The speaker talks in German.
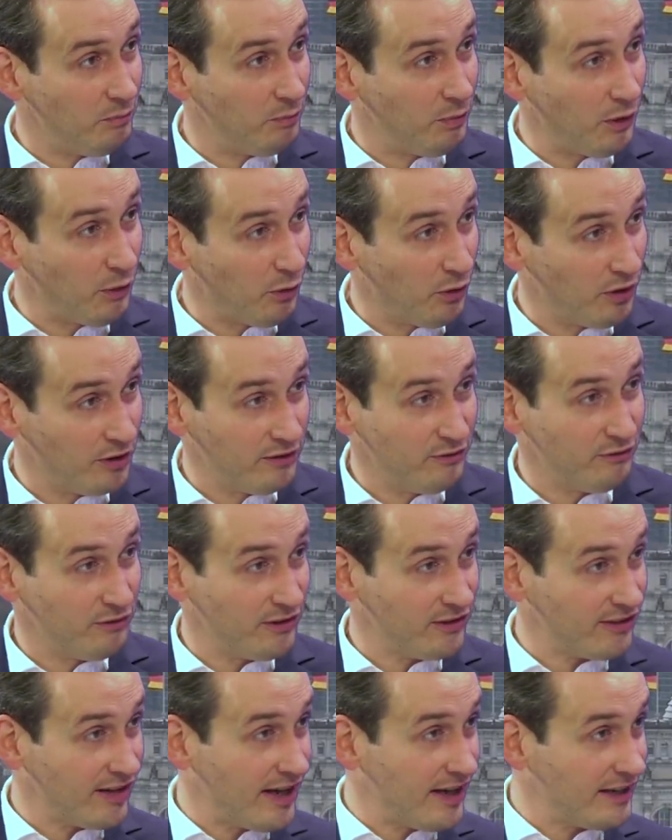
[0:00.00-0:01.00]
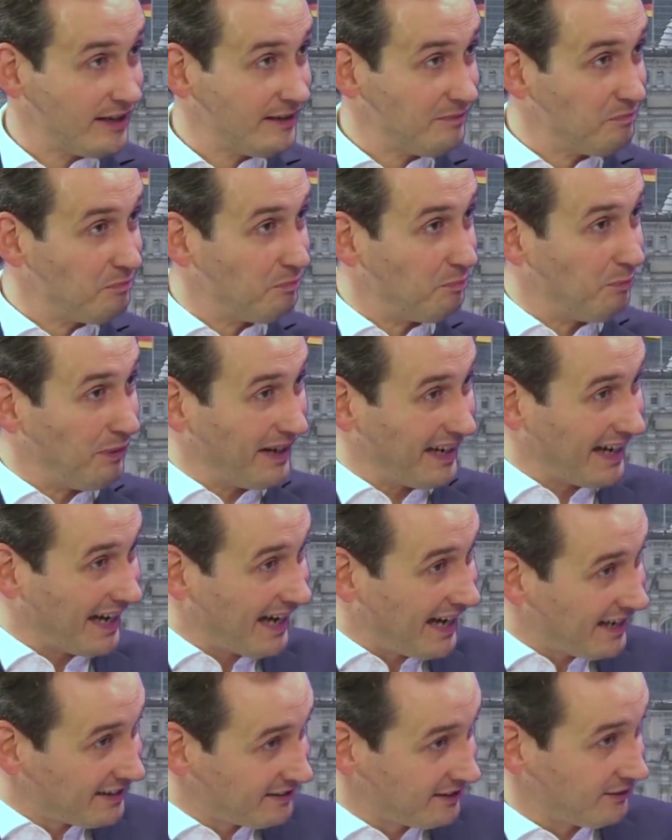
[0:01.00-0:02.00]
Behördenversagen,
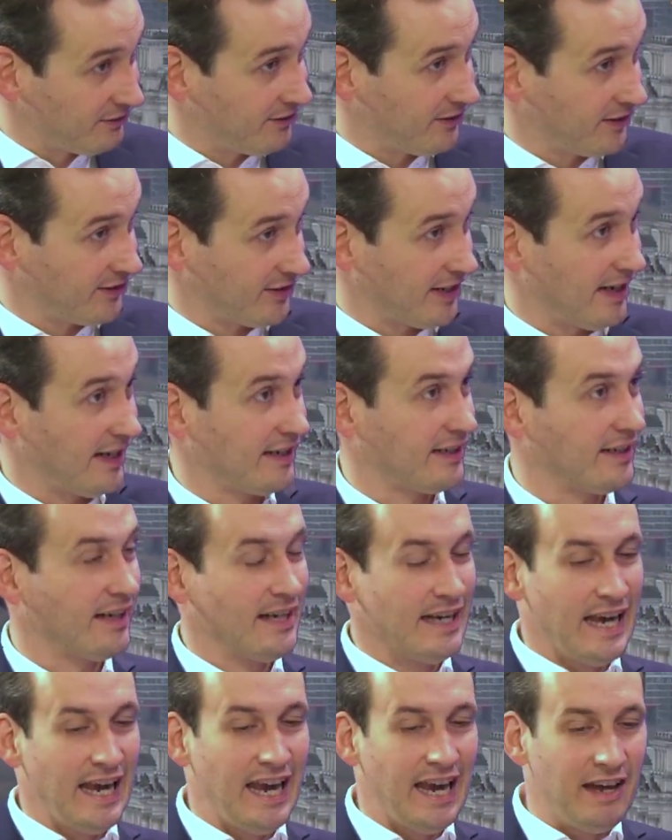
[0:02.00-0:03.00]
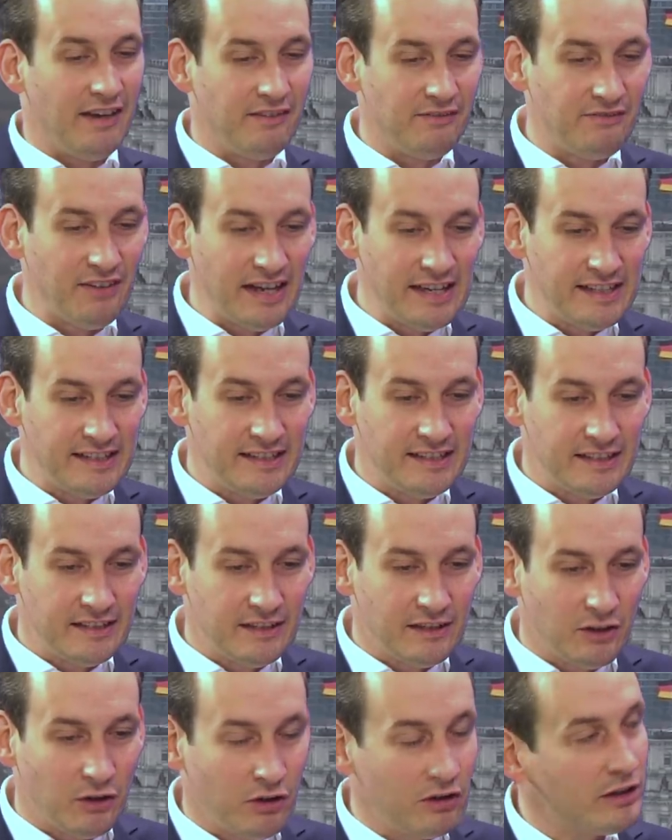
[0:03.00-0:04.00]
Beraterversagen. Versagen. Welche
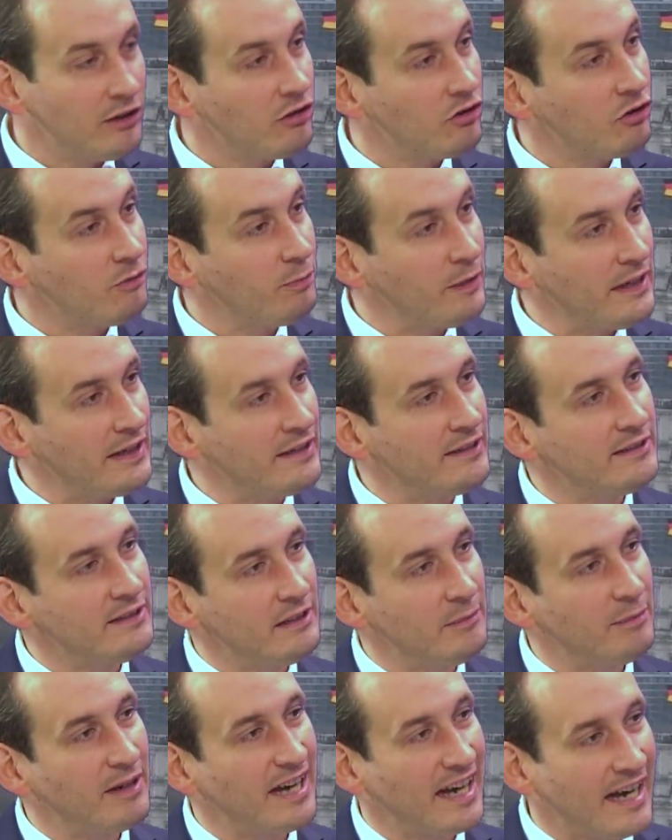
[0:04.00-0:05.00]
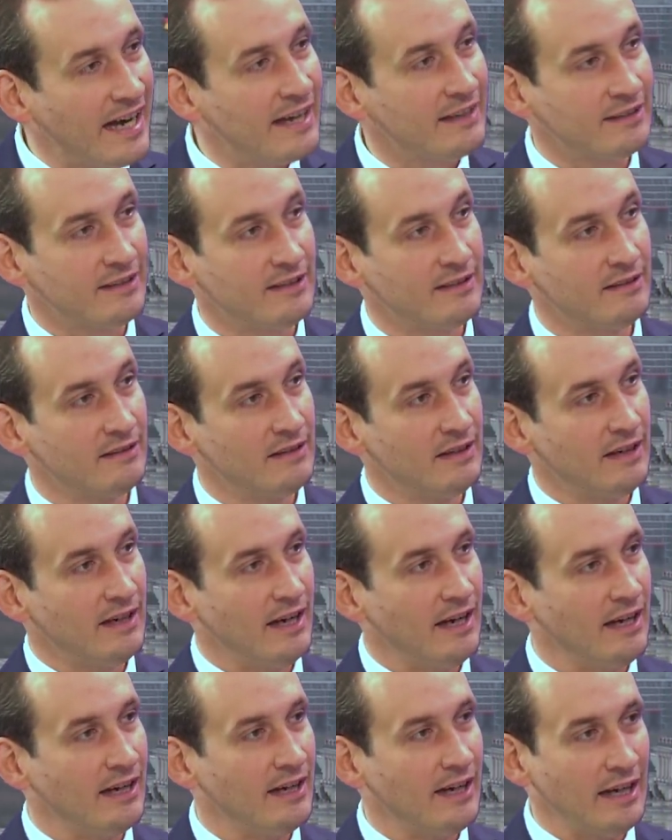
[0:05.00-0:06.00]
Rolle spielen die Berater?
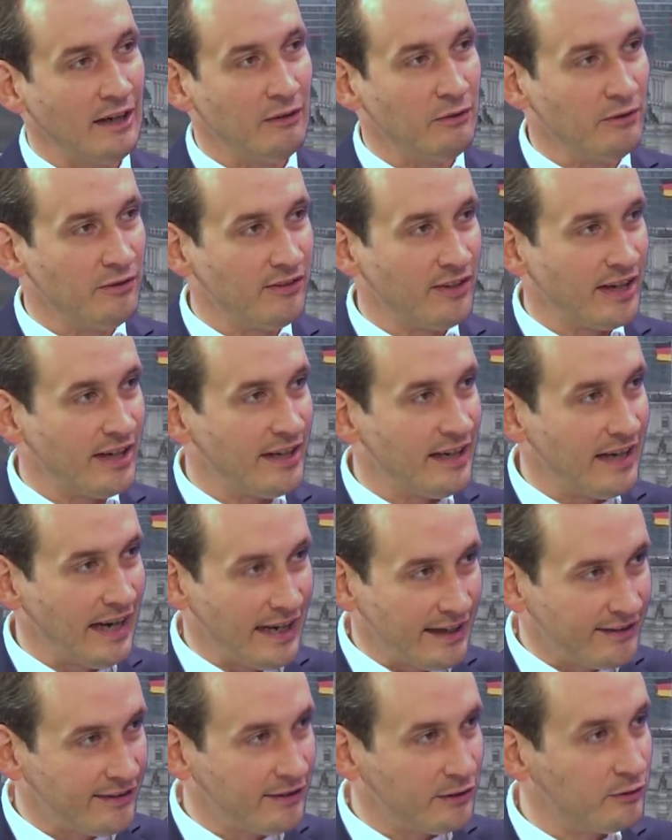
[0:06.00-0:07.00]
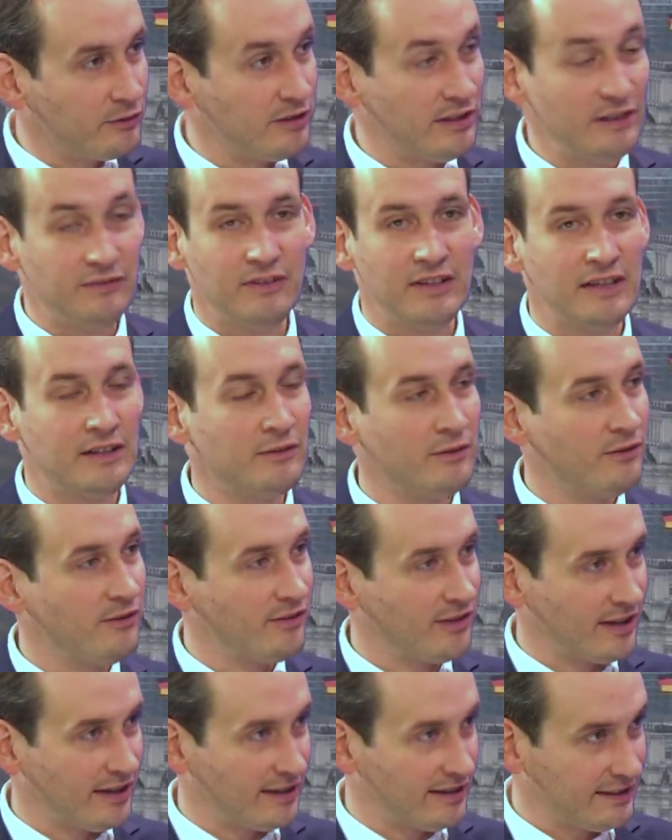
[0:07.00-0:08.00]
Äh, in unserer Exekutive, in
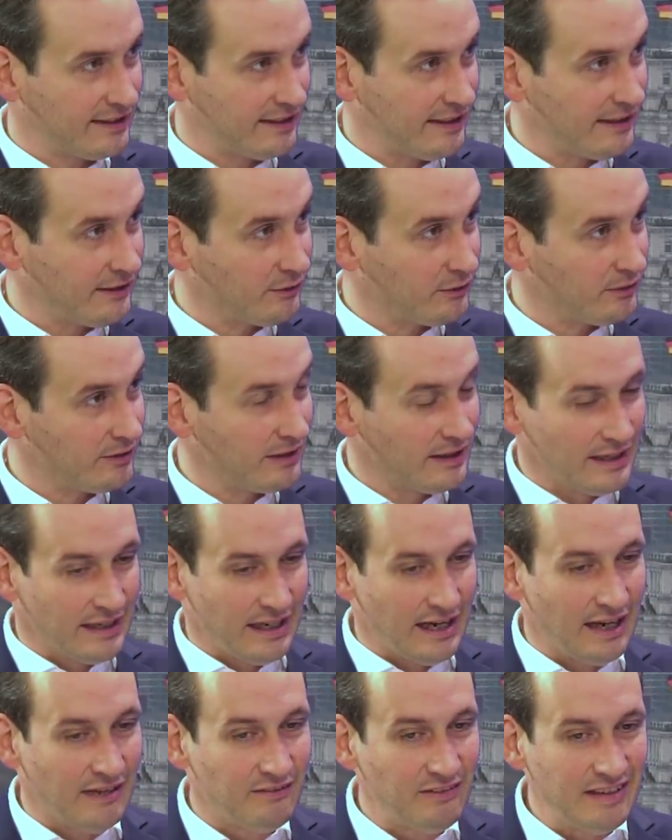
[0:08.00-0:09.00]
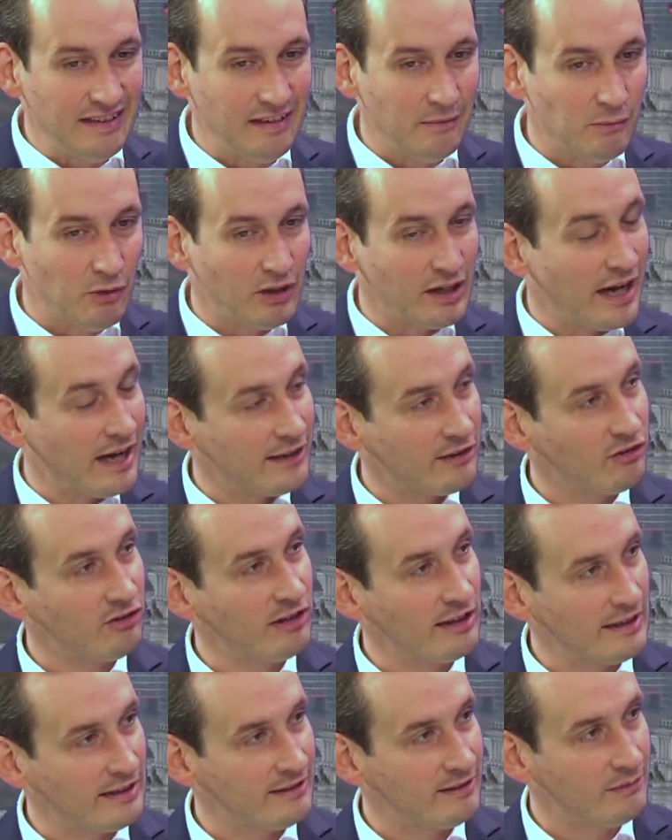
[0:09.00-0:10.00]
unserer Regierung, äh, wie demokratisch
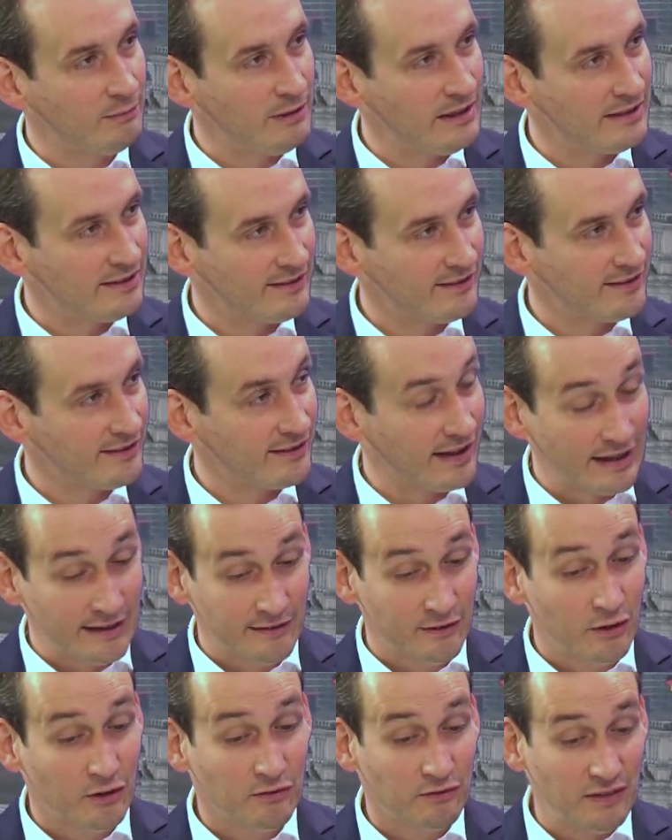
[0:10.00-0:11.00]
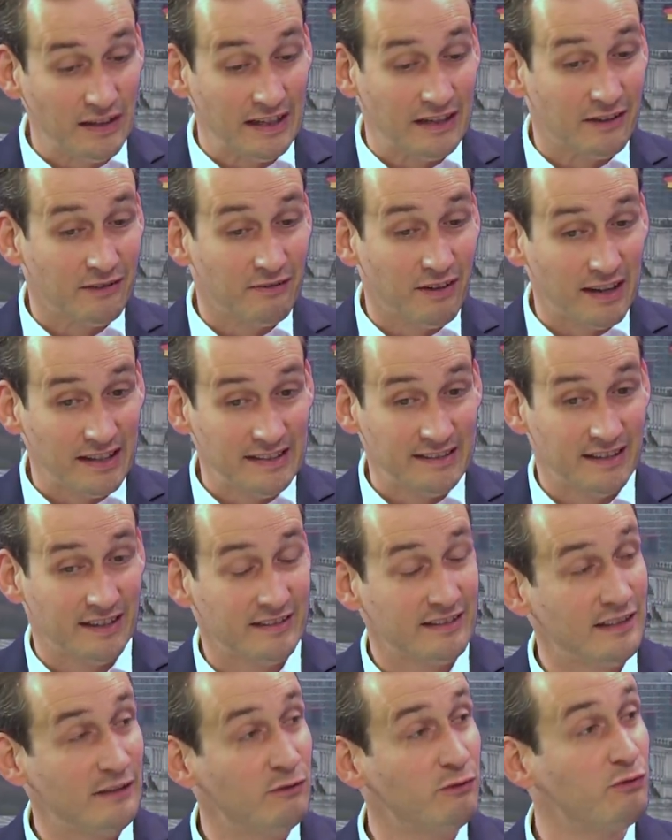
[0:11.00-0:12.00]
legitimiert ist das alles noch, wie
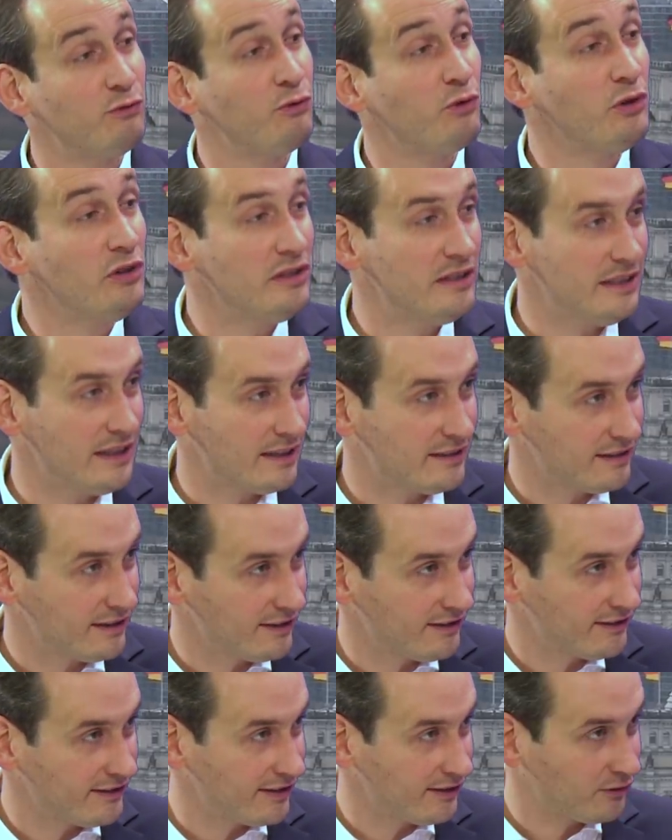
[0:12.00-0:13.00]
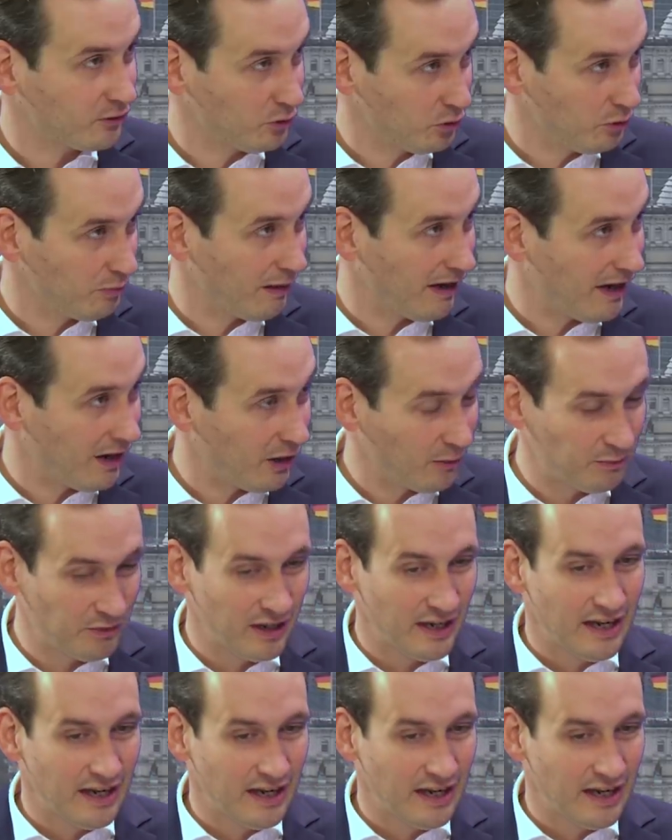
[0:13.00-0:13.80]
qualitativ fundiert ist das überhaupt